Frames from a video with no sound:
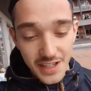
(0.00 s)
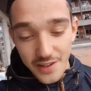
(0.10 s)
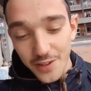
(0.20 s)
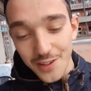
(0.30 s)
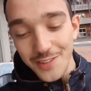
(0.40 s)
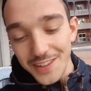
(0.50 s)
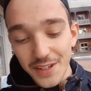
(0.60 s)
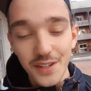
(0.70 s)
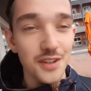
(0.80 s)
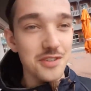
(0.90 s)
J'avais fait une
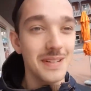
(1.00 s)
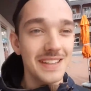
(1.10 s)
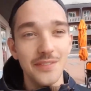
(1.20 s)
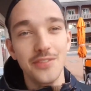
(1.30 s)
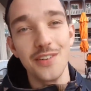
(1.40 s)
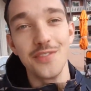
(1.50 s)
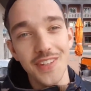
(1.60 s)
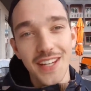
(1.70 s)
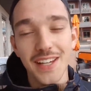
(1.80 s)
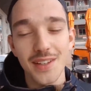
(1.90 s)
vidéo quand je m'étais fait
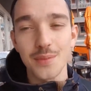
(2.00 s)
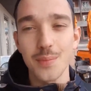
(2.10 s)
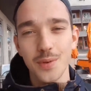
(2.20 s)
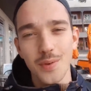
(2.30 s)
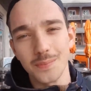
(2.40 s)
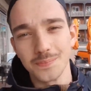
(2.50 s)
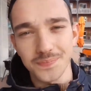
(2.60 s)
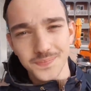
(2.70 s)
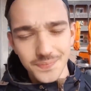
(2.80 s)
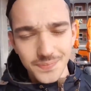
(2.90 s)
virer de mon,
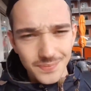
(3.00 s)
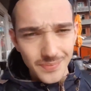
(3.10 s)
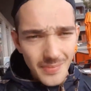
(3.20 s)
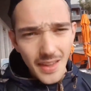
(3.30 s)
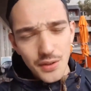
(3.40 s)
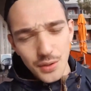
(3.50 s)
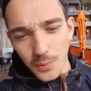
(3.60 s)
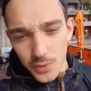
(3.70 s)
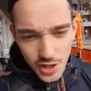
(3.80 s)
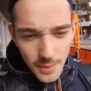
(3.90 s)
de
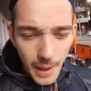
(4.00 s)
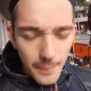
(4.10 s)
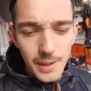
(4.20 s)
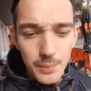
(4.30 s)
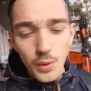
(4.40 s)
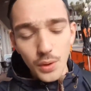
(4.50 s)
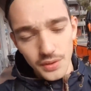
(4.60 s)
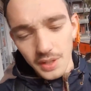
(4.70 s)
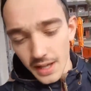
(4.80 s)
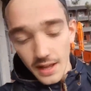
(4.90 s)
mon job à Melbourne.